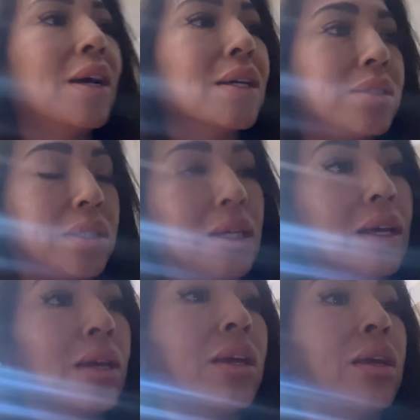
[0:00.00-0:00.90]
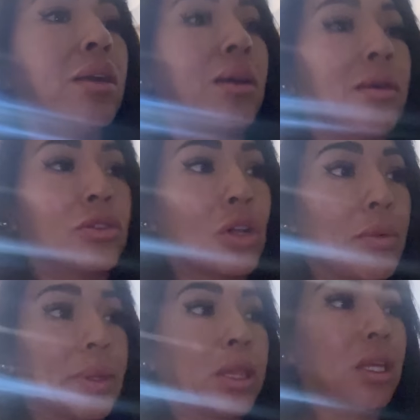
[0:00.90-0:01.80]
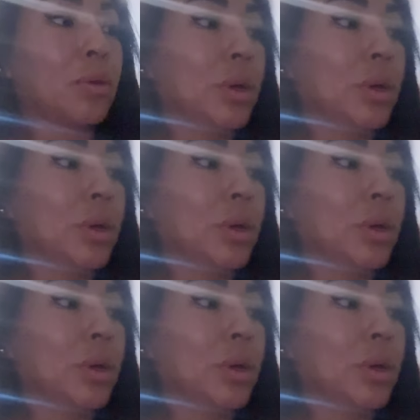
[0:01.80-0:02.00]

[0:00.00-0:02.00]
Así que solamente